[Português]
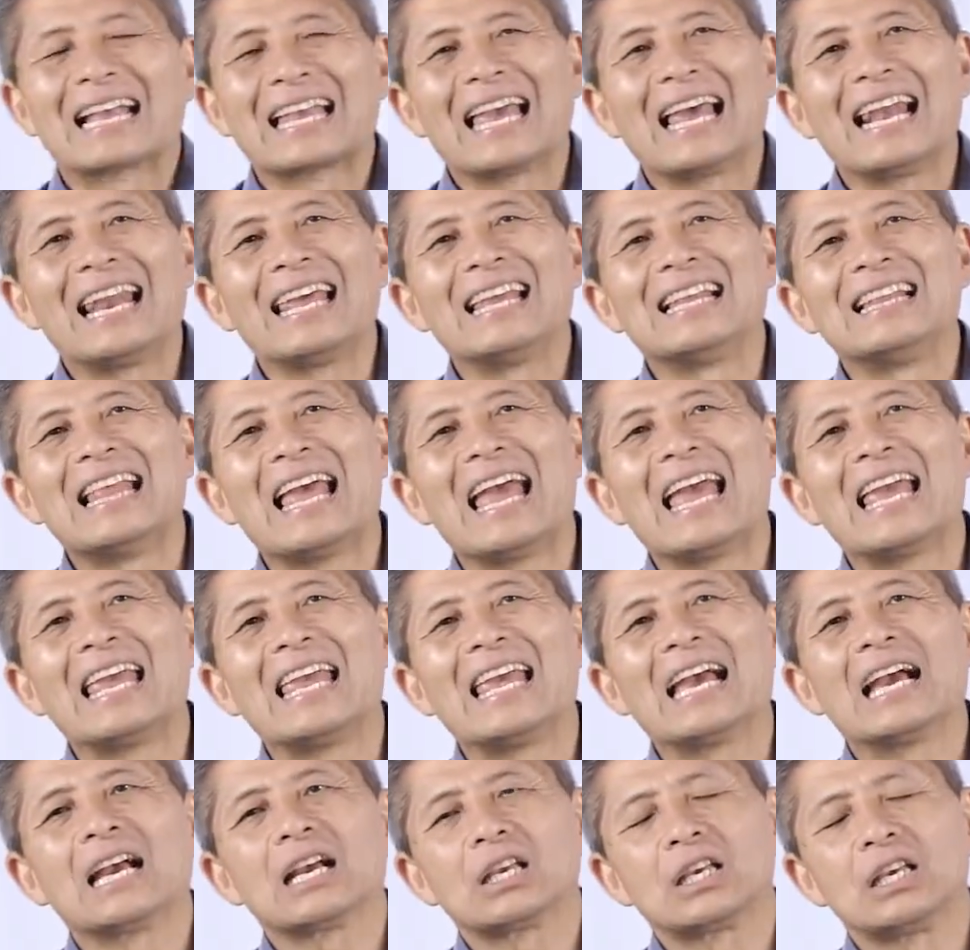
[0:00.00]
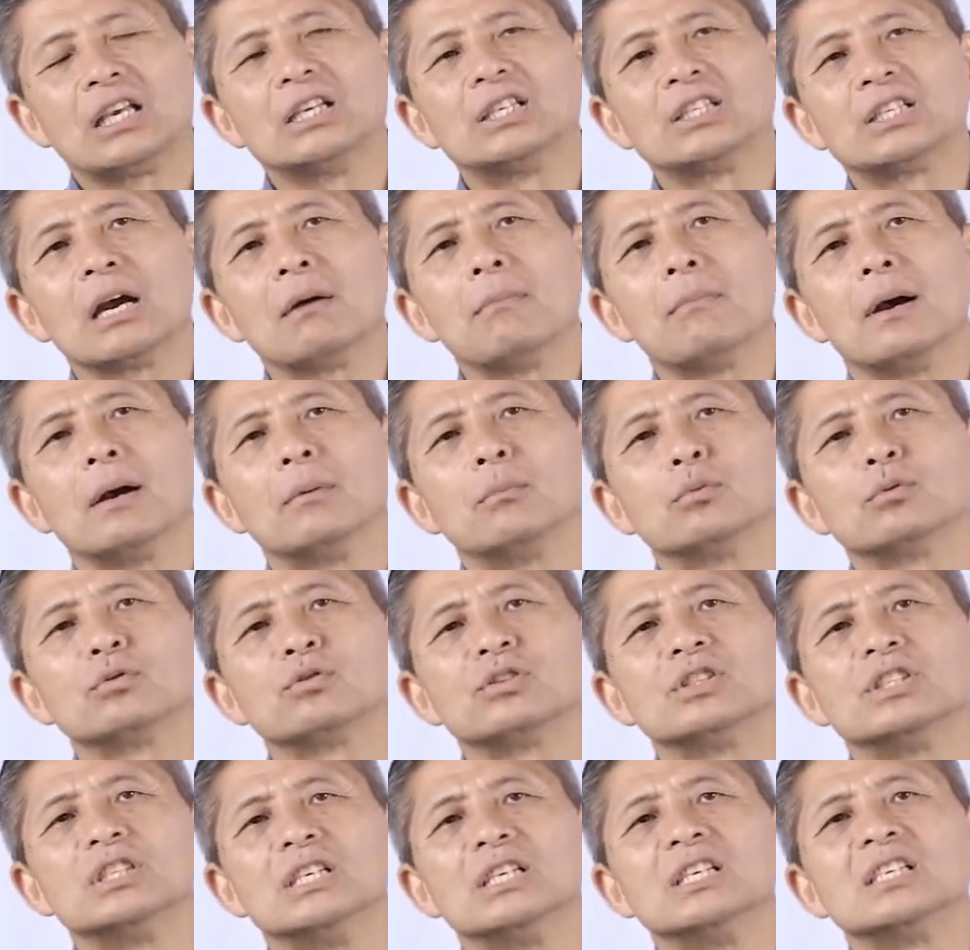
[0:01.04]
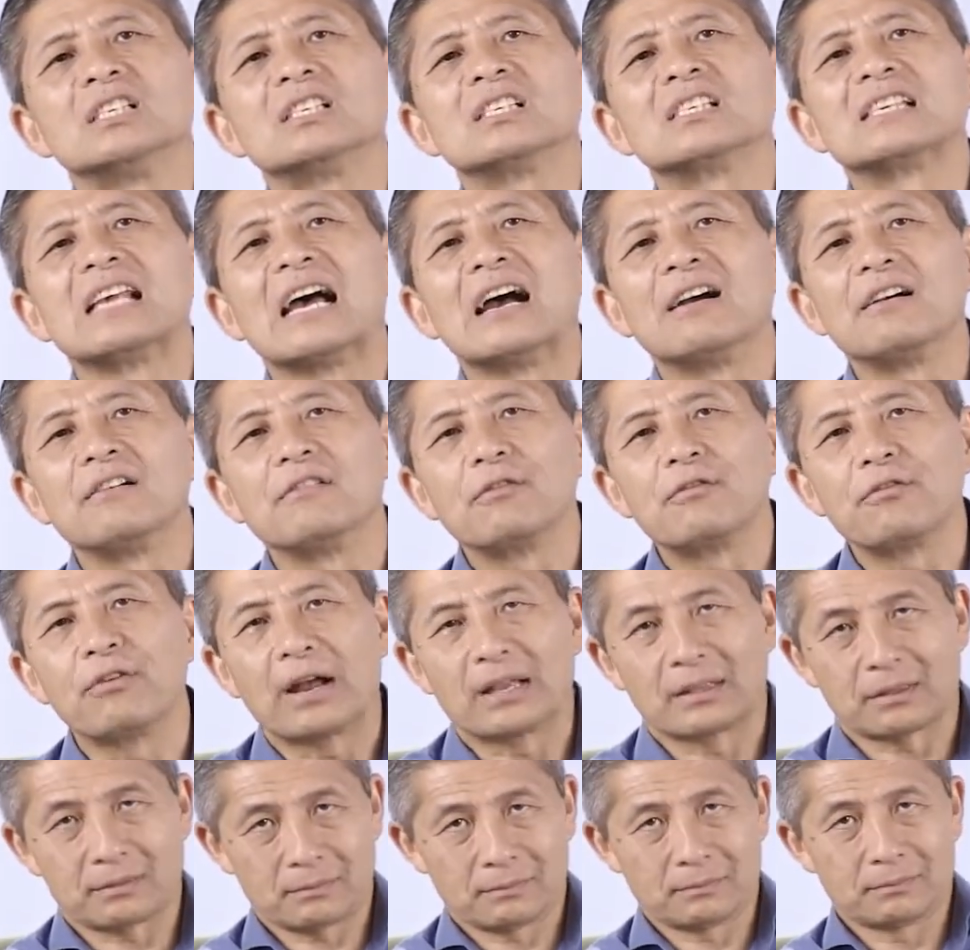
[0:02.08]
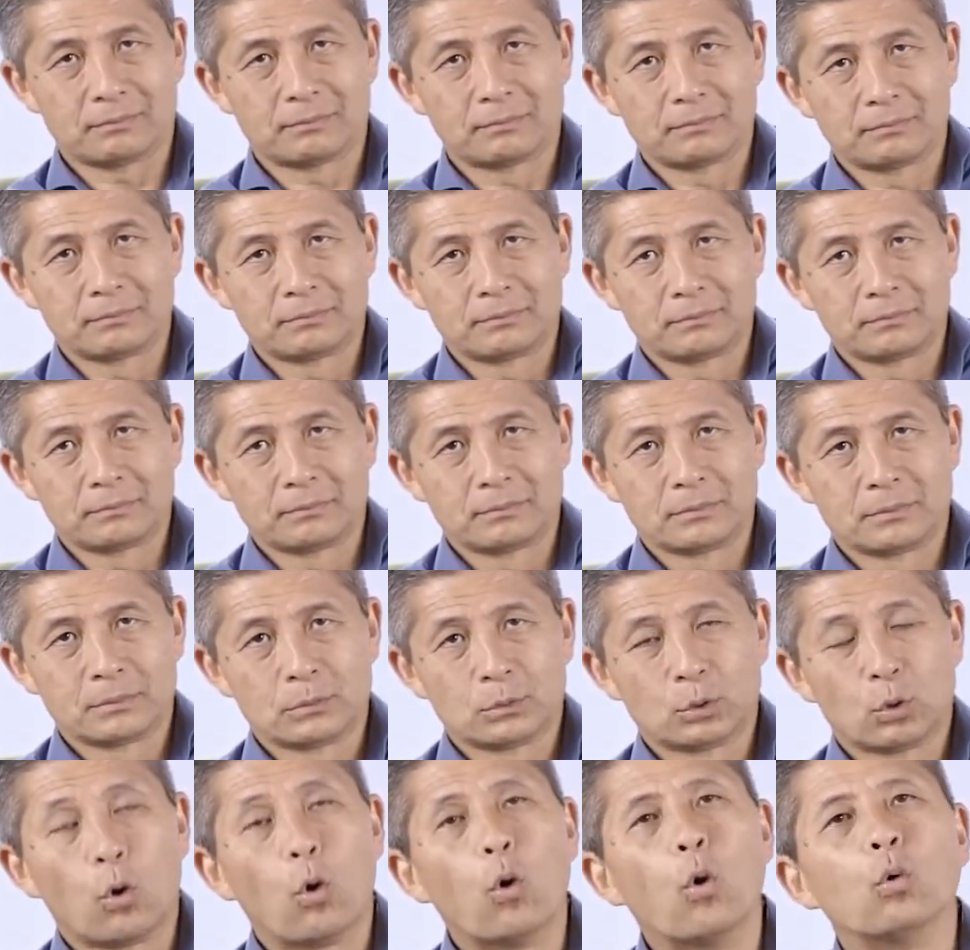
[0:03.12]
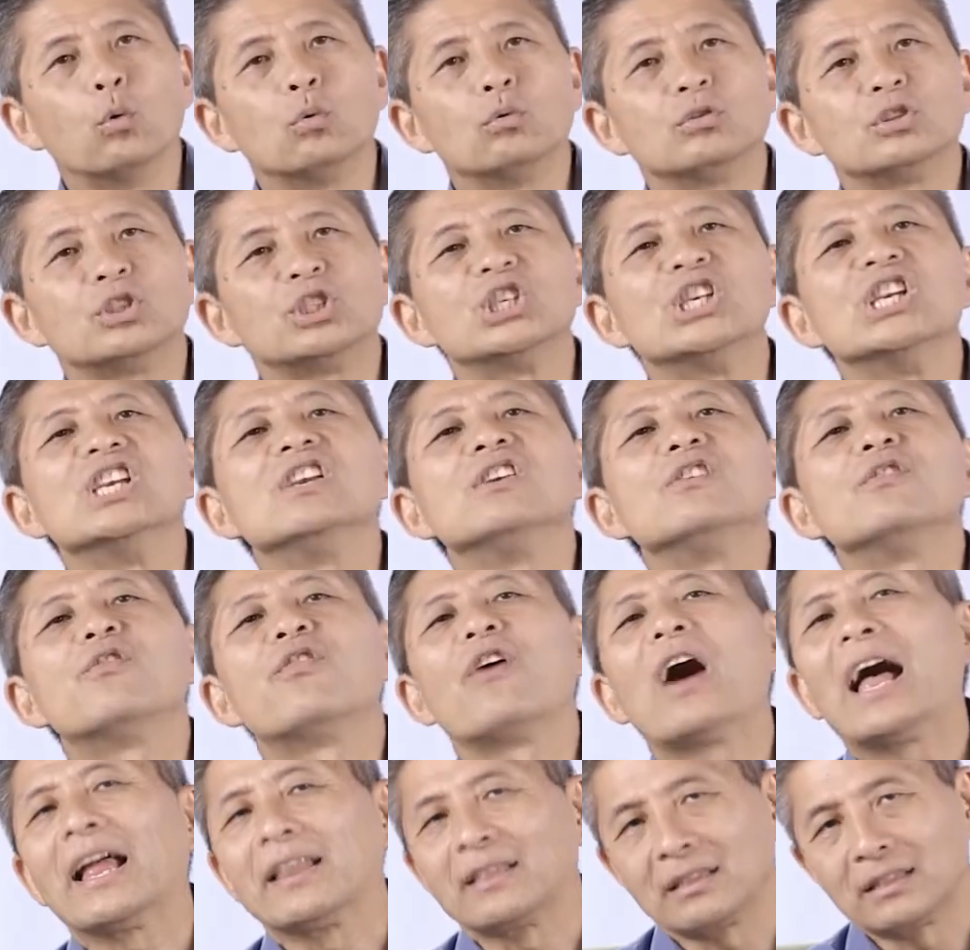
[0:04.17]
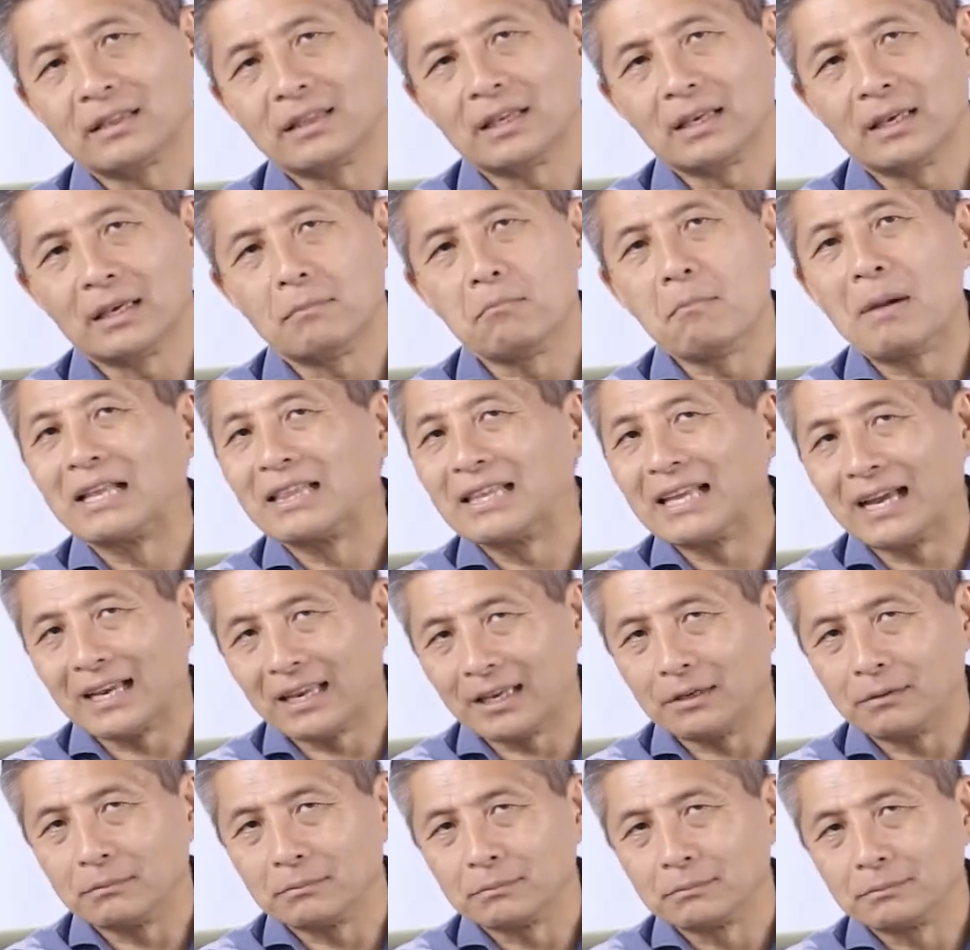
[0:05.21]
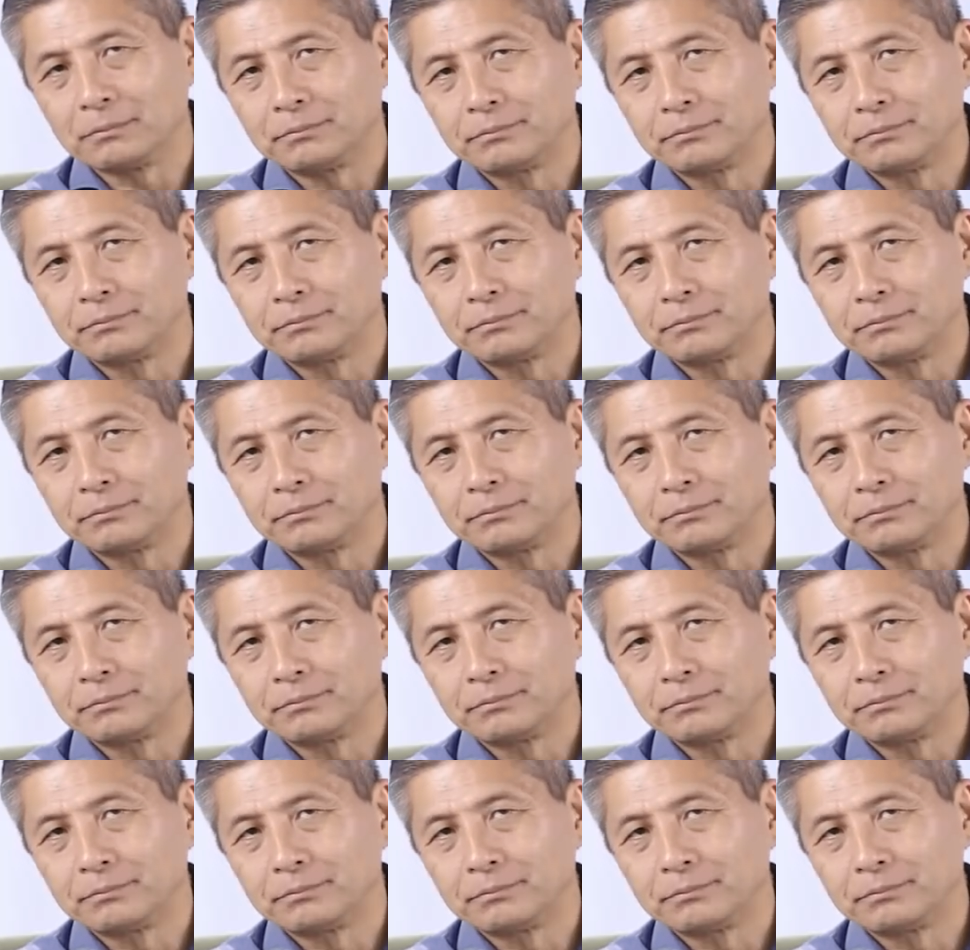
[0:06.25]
aquela ideia que chamamos de Sanfat ou Shinfat em mandarim.